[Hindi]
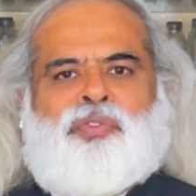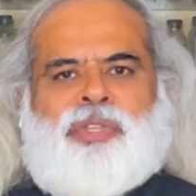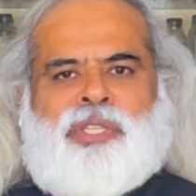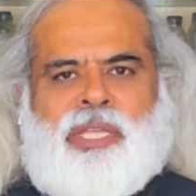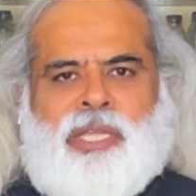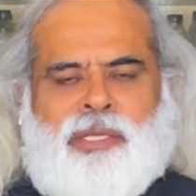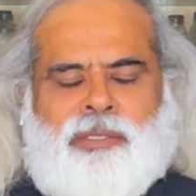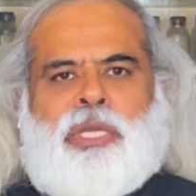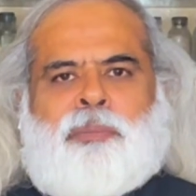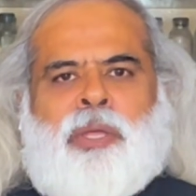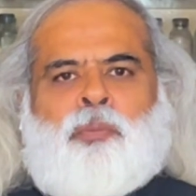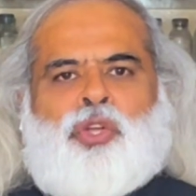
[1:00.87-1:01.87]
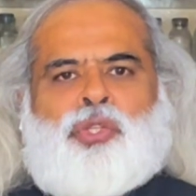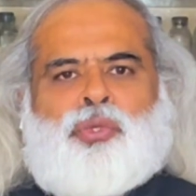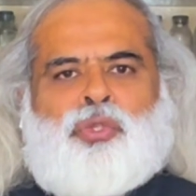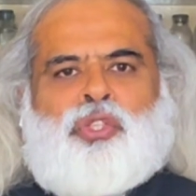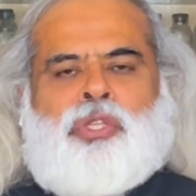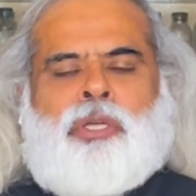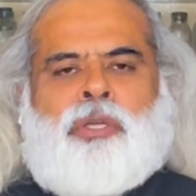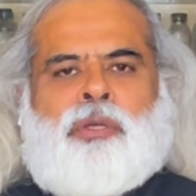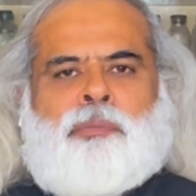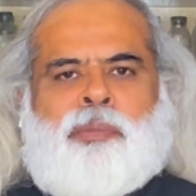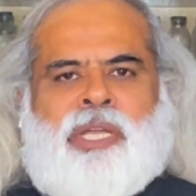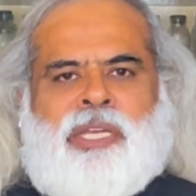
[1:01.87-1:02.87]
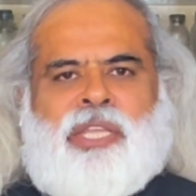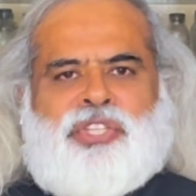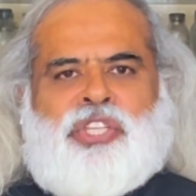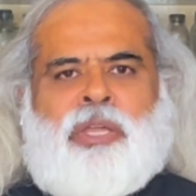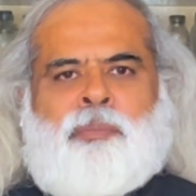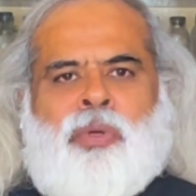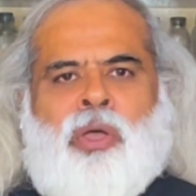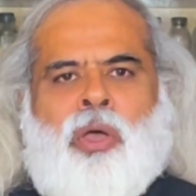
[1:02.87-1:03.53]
मुफीद है इनमें मौजूद मैग्नीशियम